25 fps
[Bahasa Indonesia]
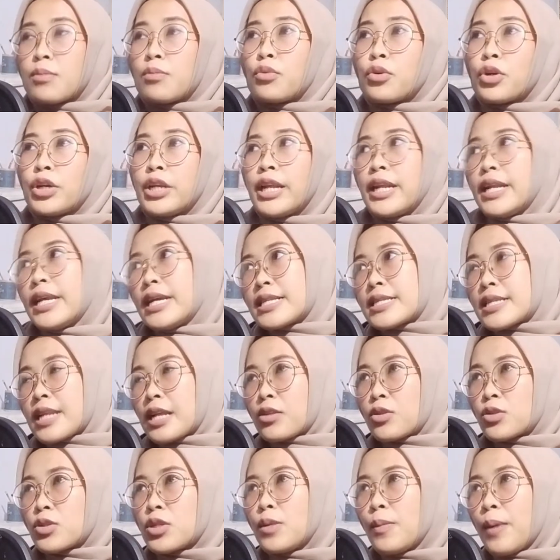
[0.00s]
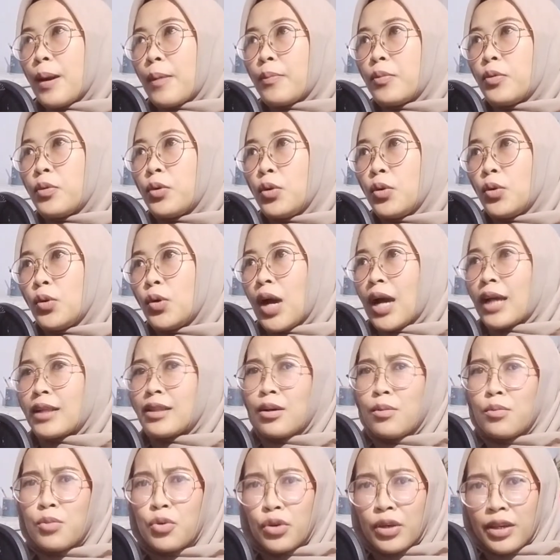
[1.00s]
Mungkin ada yang seratus lima puluh
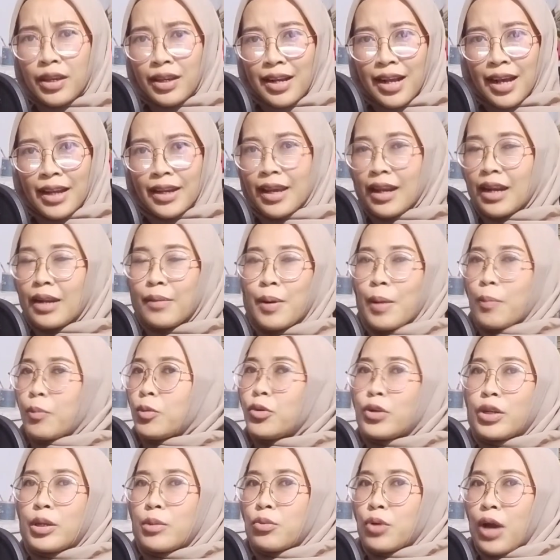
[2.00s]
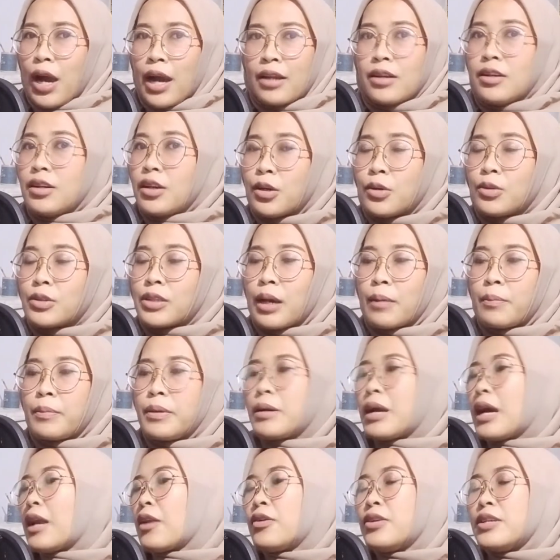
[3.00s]
atau mungkin ada yang lima puluh ribu. I don't know,
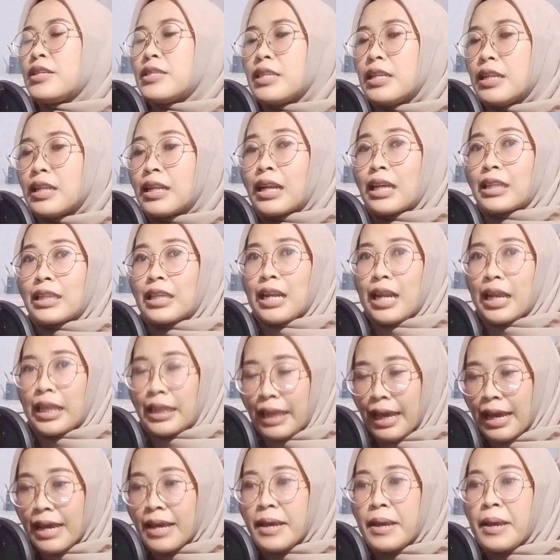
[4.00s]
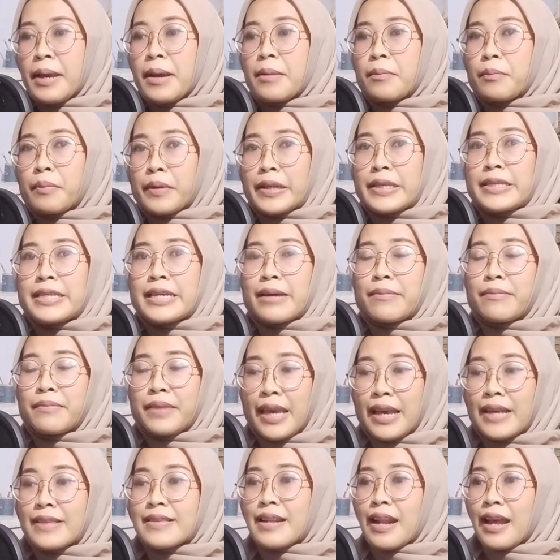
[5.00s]
tapi kalau di sini rata-rata per
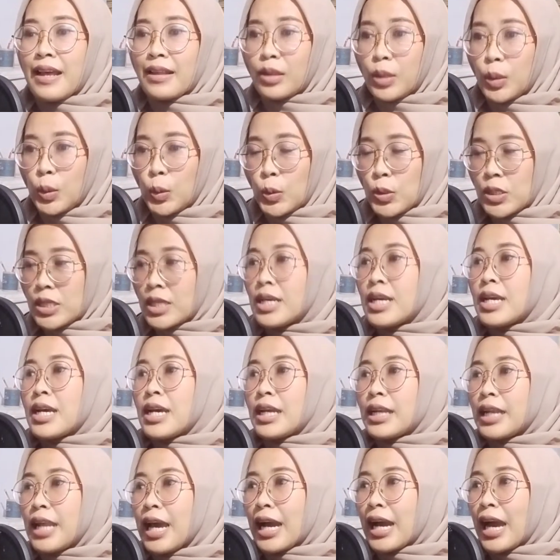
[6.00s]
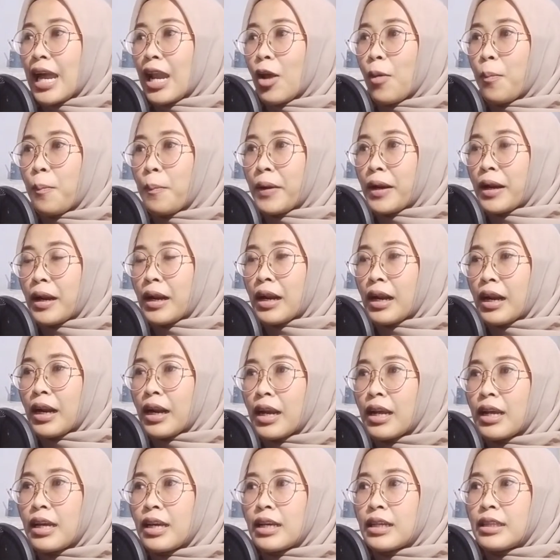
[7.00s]
jamnya seratus. Nah, kalau
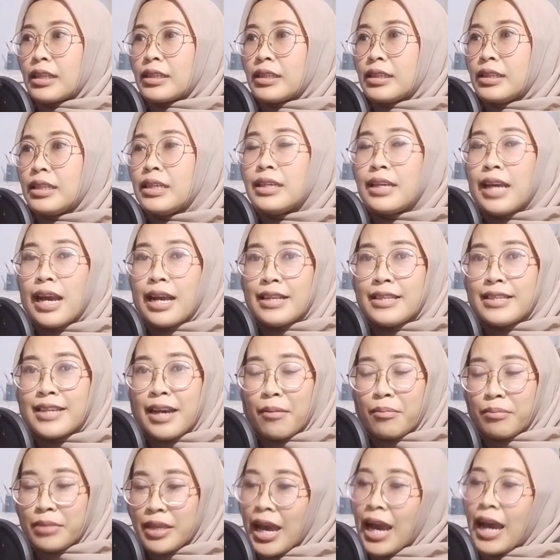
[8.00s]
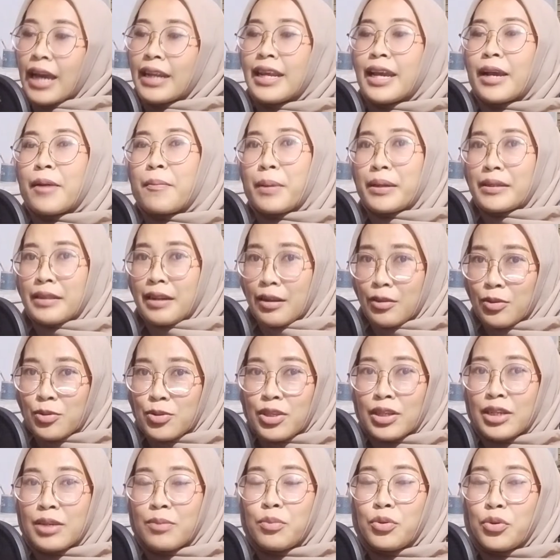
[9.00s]
per 3 jamnya ada yang
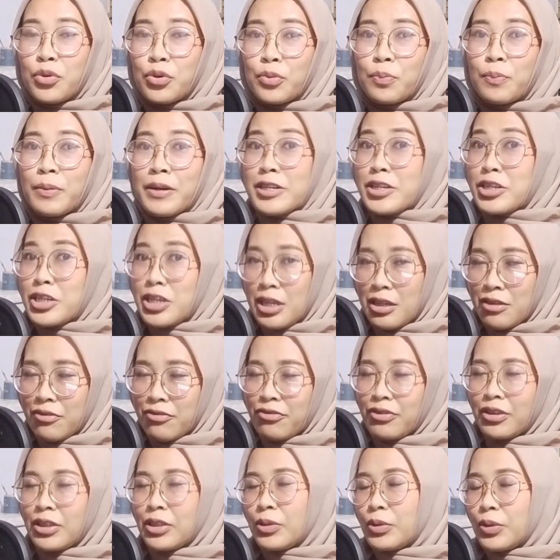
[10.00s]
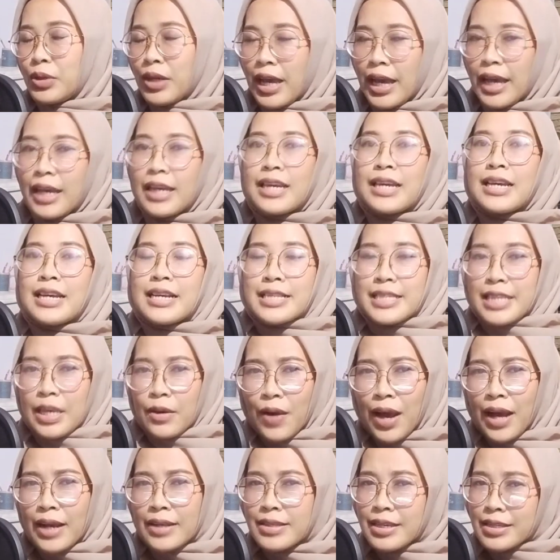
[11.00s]
400 ribu per shift itu. Nah,
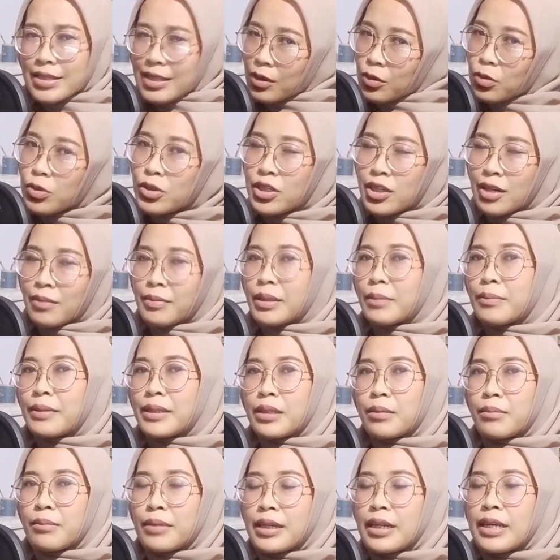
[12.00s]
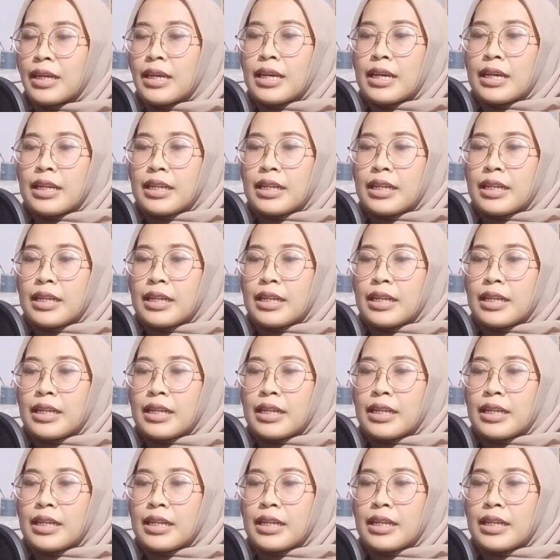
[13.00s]
sewa aja satu jam teman-teman.